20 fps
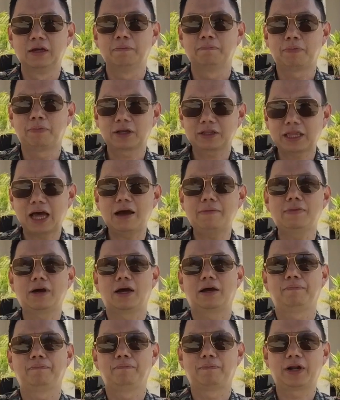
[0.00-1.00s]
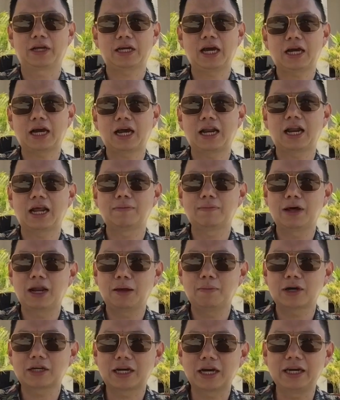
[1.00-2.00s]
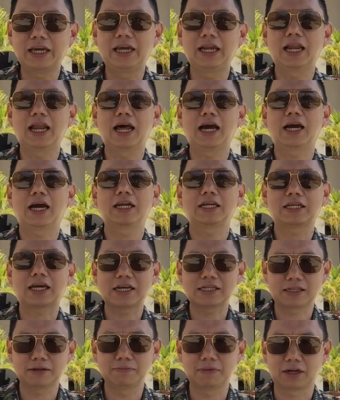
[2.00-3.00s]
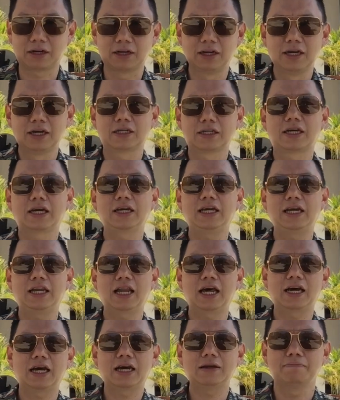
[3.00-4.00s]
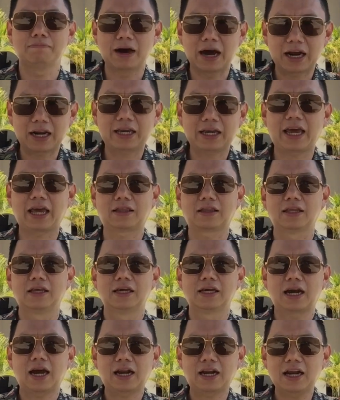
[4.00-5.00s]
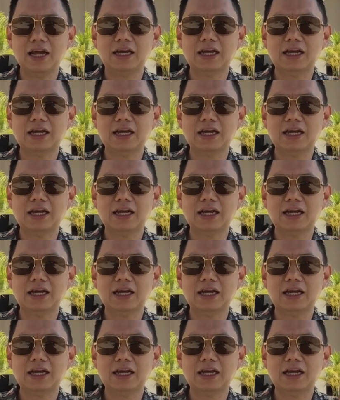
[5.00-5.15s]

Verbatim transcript: Pertama, mereka akan lama-lama kehilangan customer, kehilangan market, karena